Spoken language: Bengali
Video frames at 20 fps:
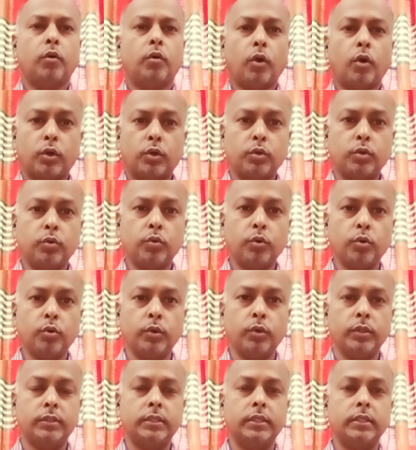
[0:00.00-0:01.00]
হট্টগোল
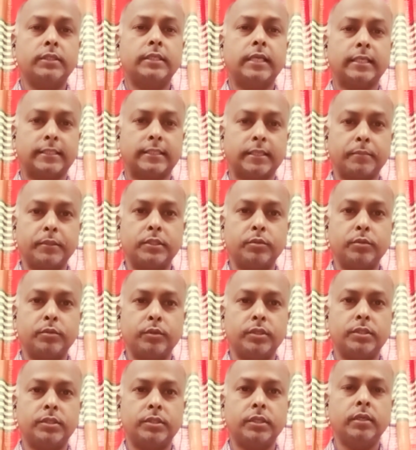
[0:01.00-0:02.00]
হয়েছে চেঁচামেচি
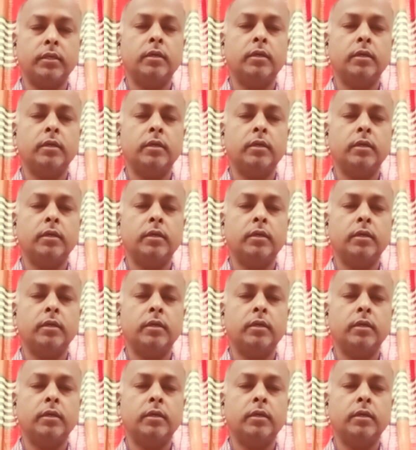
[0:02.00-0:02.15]
হয়েছে